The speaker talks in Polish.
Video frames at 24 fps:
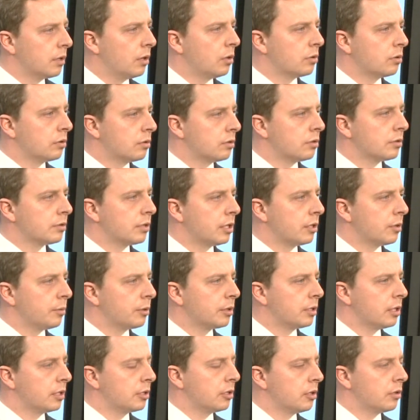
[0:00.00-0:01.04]
od, zostaną
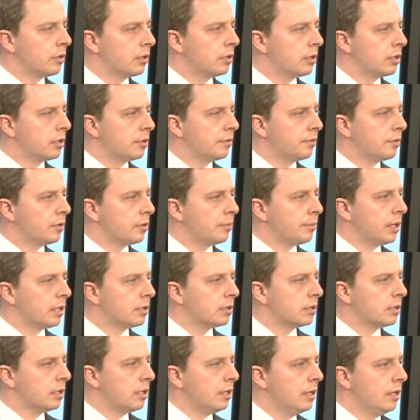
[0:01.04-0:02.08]
odtajnione te
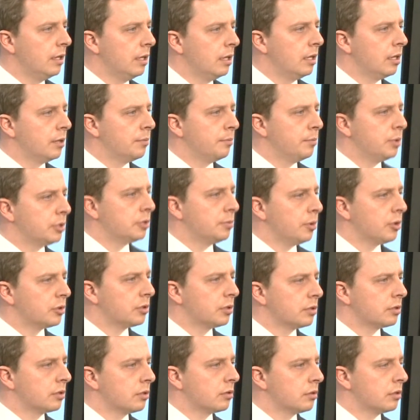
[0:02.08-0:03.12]
informacje, być
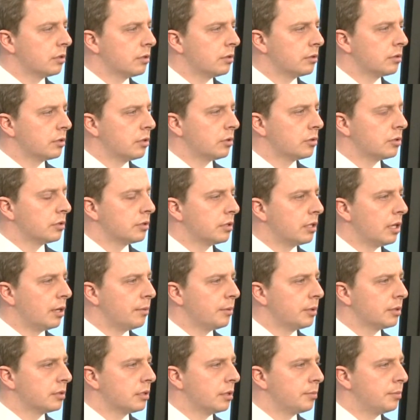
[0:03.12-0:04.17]
może
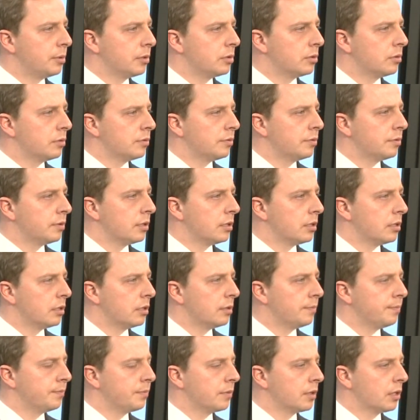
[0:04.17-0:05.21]
skorzystamy z zapisów
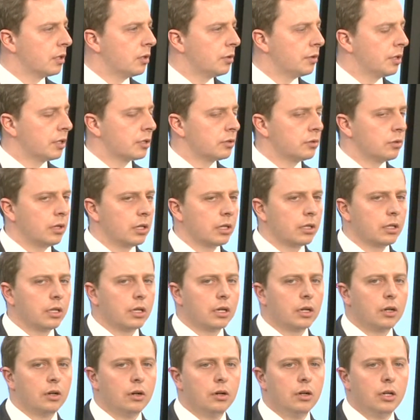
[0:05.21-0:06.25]
kodeksu
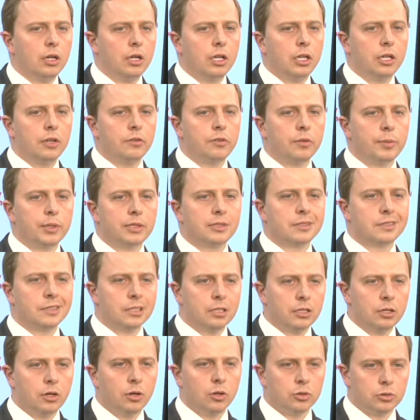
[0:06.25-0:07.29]
karnego i wobec
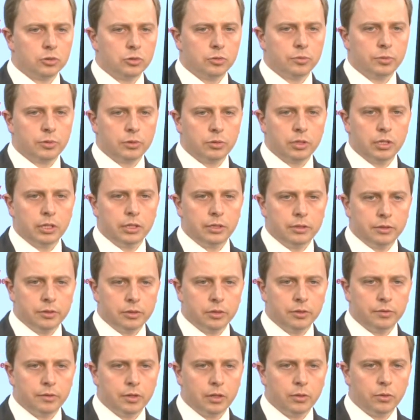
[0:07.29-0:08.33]
tych osób, które
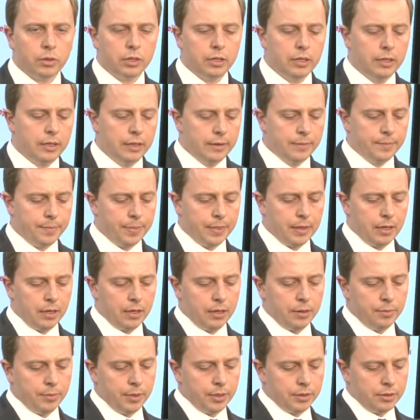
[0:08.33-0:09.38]
inicjowały
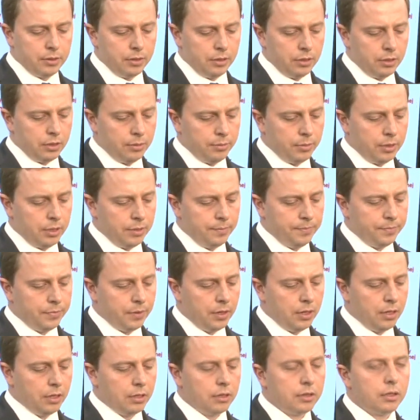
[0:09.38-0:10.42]
e, między innymi
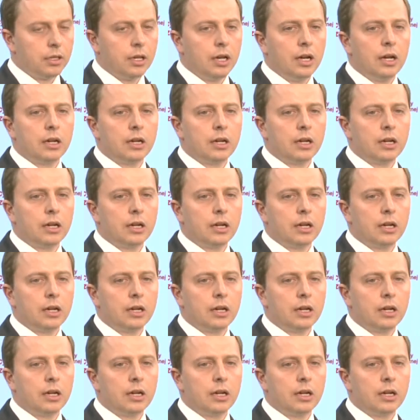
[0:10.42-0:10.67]
te